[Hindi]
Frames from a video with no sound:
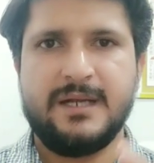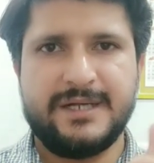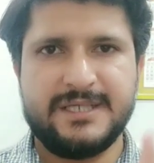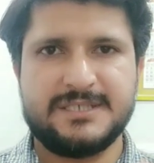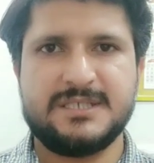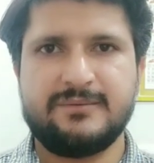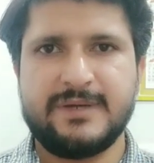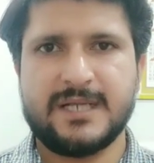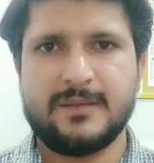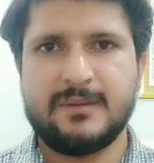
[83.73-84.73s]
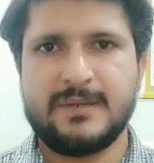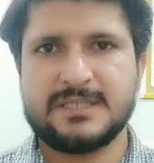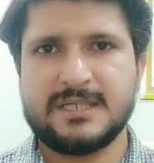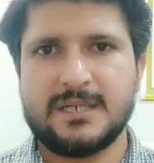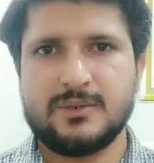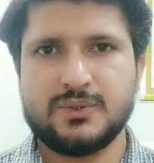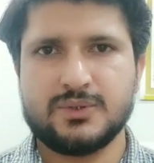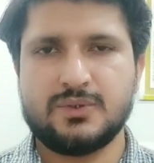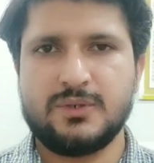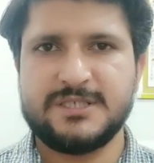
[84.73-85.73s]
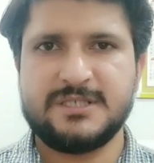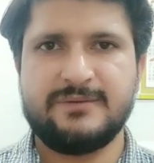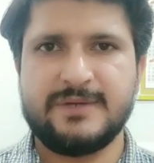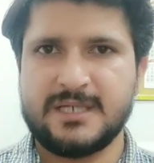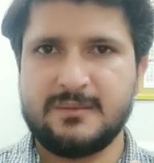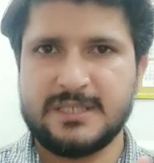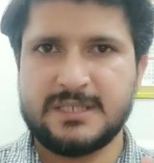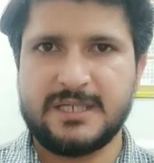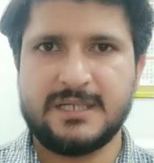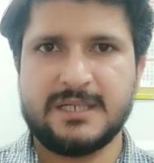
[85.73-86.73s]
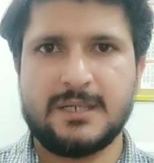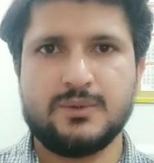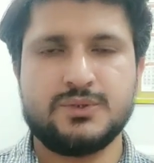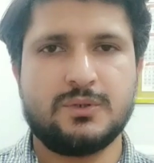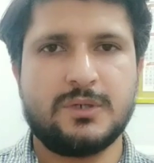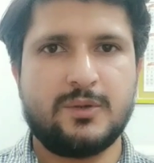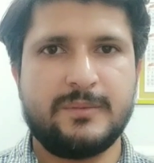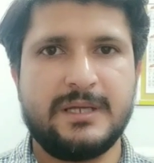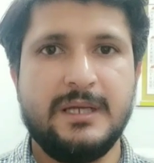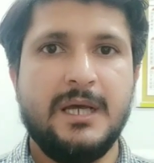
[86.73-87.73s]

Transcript: डीसी फैन की मैं बात कर रहा हूँ दोस्तों एसी फैन की बात नहीं कर रहा हूँ जो घरों में